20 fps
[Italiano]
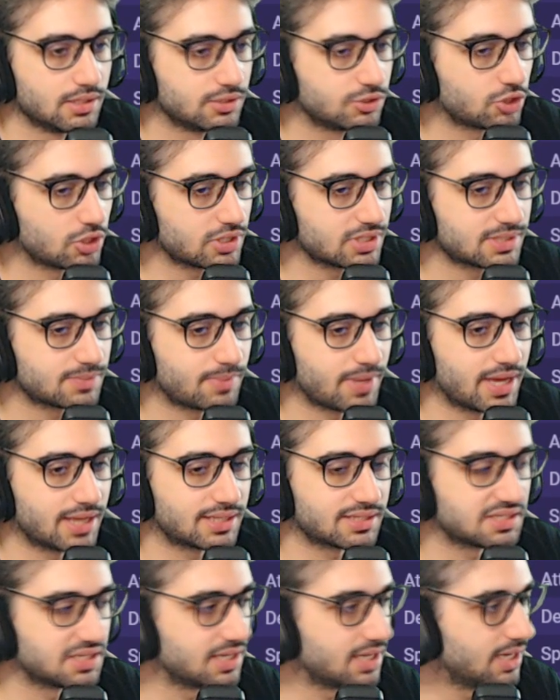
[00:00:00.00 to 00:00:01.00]
Choice
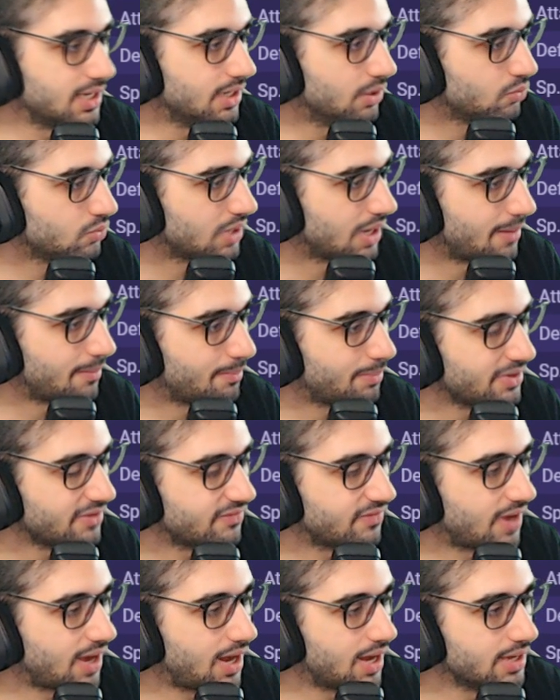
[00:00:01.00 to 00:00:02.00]
Specs e un
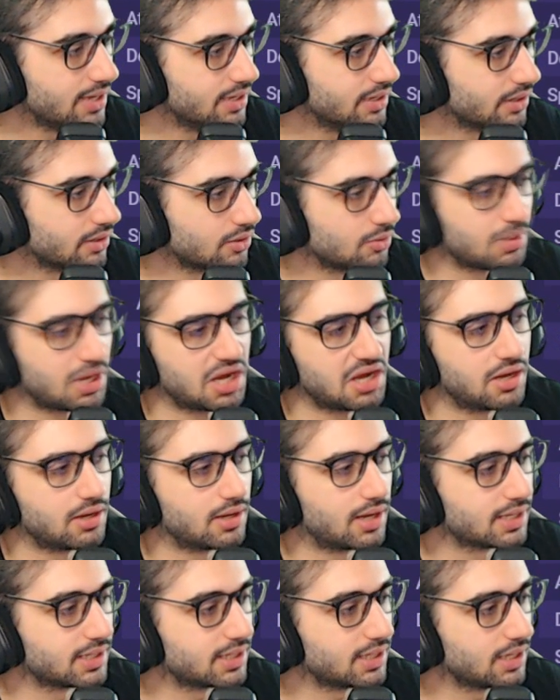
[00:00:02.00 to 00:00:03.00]
amplifier, ma
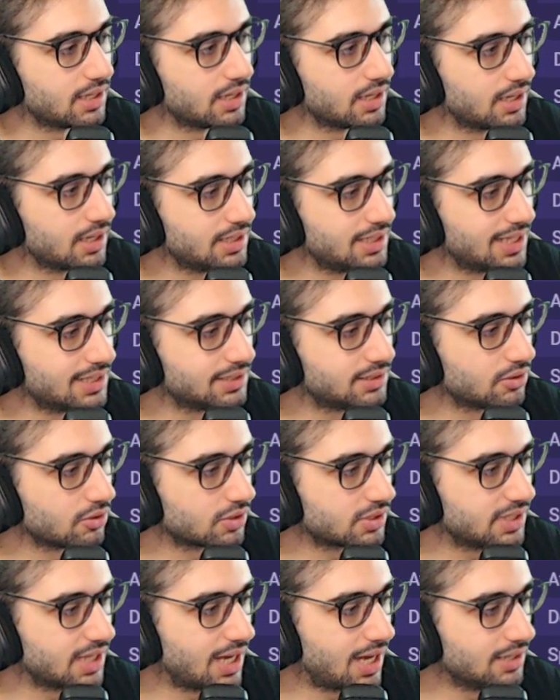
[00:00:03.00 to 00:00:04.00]
anche gli altri
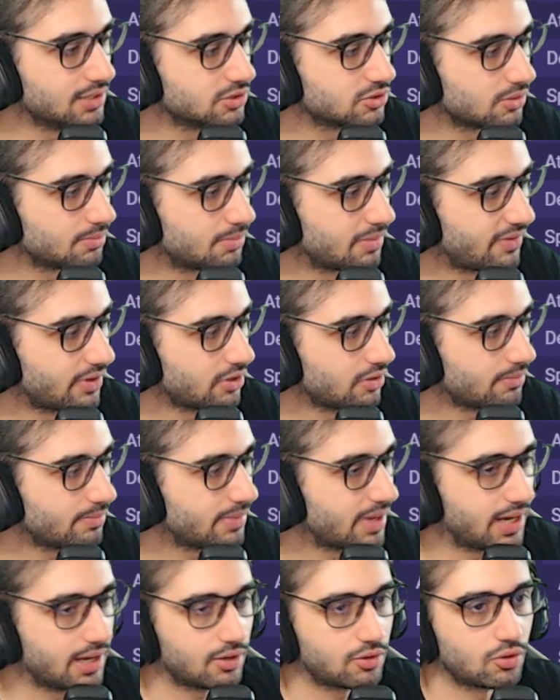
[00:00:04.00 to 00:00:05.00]
occhiali, insomma, vanno
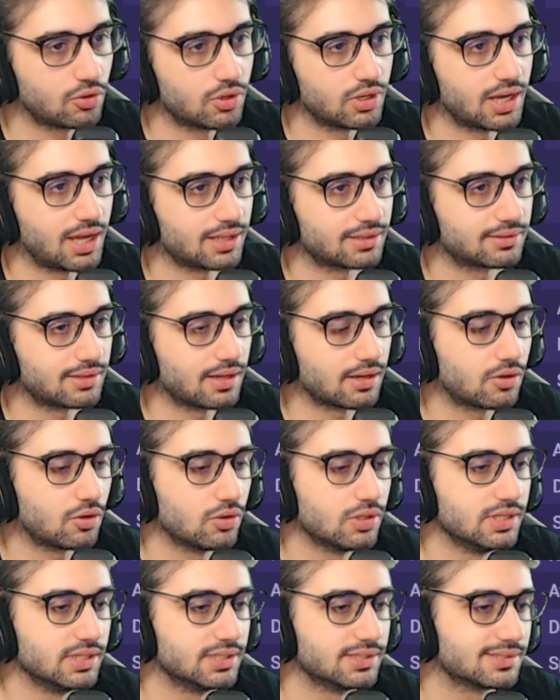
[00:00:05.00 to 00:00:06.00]
bene con
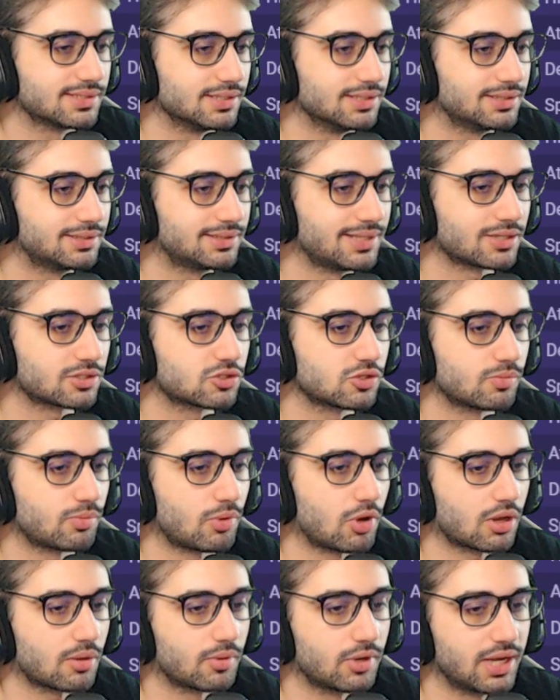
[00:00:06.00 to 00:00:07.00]
attacco X. Il terzo
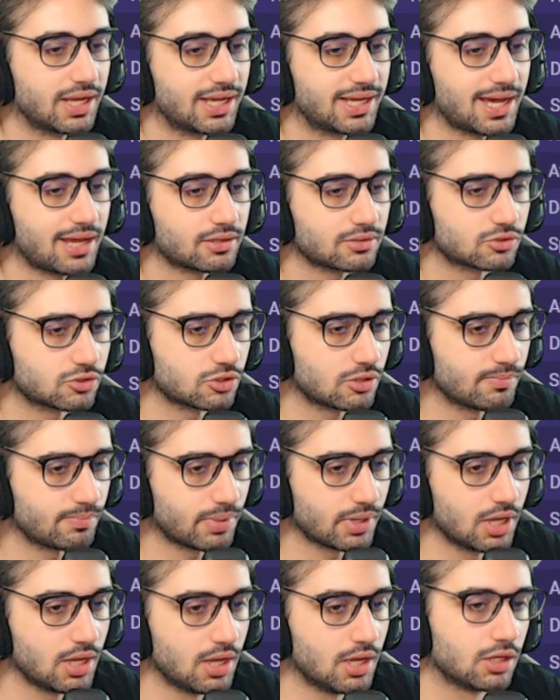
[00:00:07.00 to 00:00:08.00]
Pokémon è
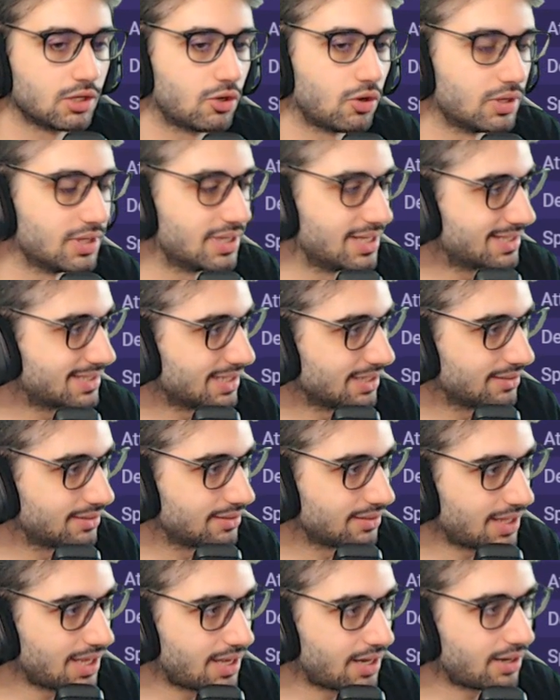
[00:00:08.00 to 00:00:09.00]
Garchomp con il
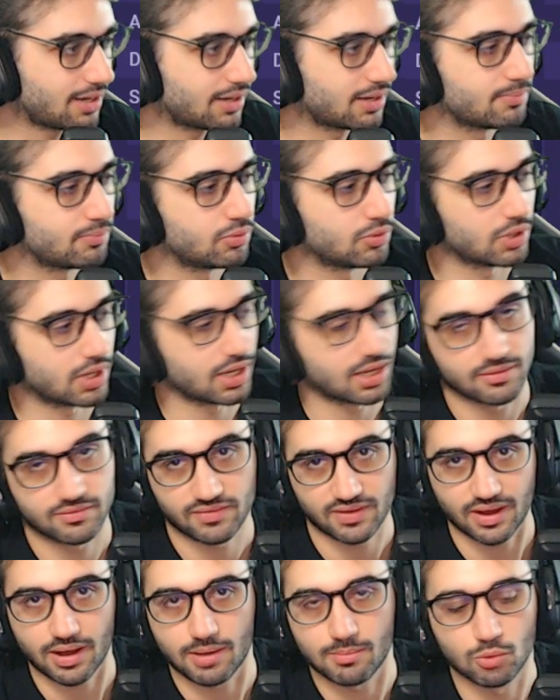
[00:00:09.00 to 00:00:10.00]
set Terra che pure
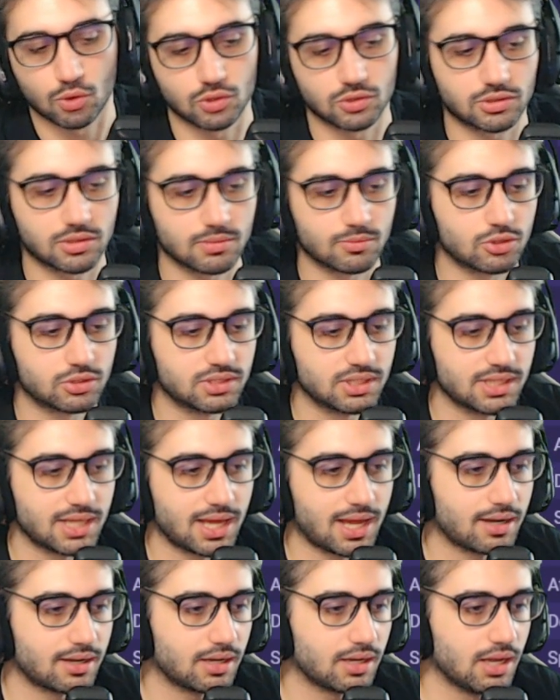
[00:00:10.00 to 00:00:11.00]
farà molti molti
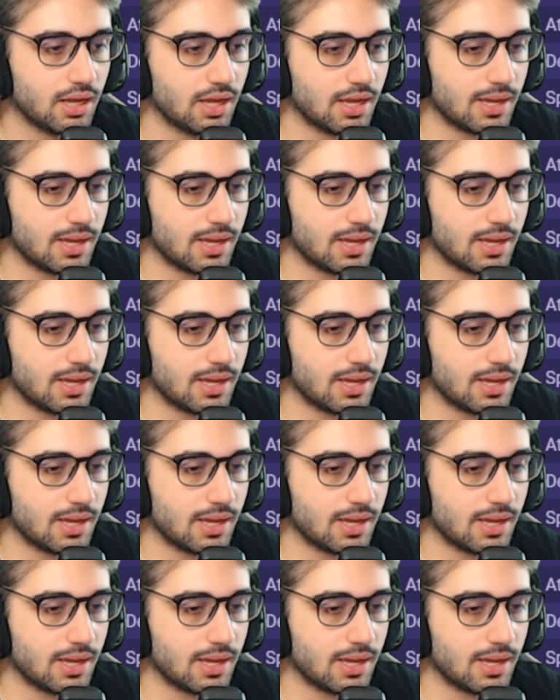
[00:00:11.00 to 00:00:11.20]
danni,